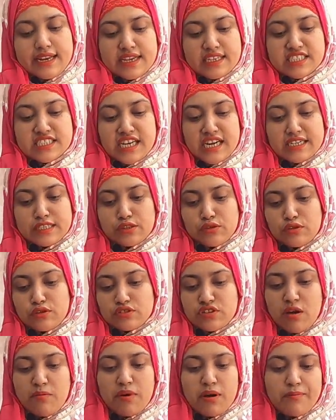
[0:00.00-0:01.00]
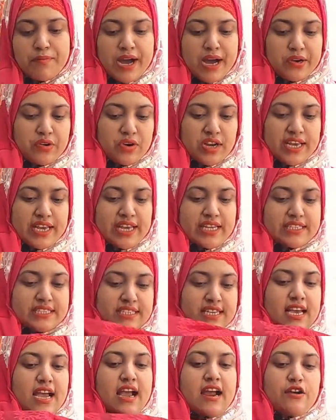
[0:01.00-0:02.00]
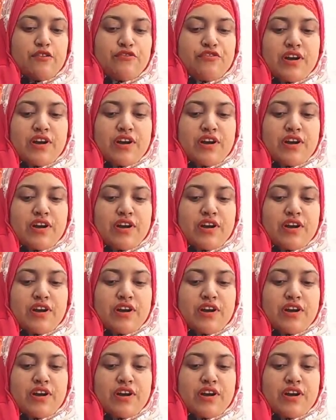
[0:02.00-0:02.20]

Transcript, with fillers: না শাড়িগুলো সবার ভালো লেগেছে আর